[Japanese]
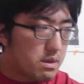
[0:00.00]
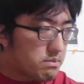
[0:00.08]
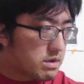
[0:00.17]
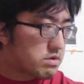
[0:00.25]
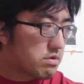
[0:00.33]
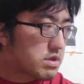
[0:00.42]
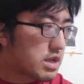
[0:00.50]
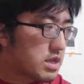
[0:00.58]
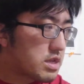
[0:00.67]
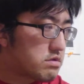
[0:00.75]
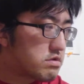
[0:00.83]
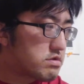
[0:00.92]
まあ、相対
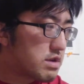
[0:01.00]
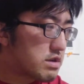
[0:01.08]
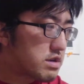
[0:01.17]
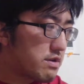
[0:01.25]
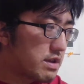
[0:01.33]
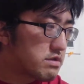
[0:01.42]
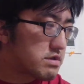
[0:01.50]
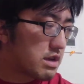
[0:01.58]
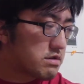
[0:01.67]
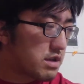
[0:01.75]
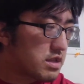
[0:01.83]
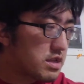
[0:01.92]
的に内枠が悪くな
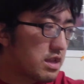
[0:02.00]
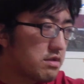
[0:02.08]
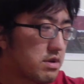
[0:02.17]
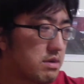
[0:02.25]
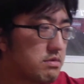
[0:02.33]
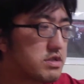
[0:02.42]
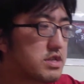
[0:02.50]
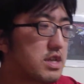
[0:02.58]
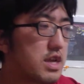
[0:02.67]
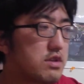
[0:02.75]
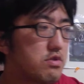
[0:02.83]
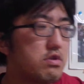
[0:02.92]
くなってきてるのかもしれ
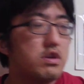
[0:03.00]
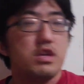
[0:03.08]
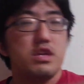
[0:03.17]
ないと